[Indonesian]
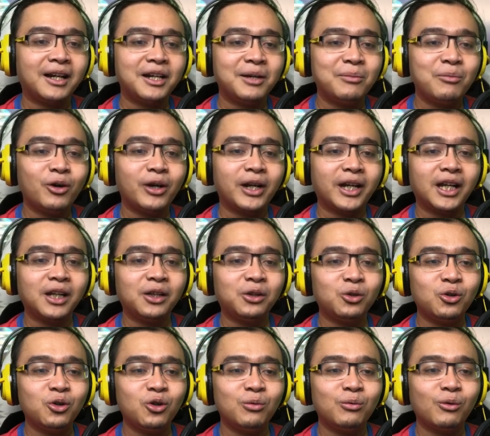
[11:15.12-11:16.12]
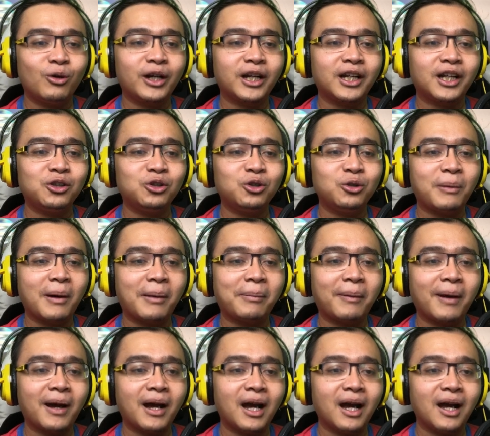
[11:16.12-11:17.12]
Rini mau naik itu, mau naik itu,
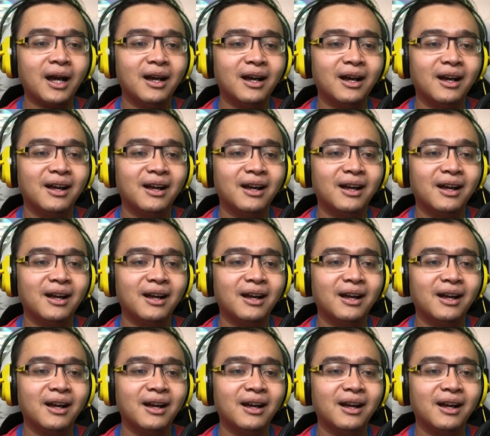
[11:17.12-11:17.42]
papa.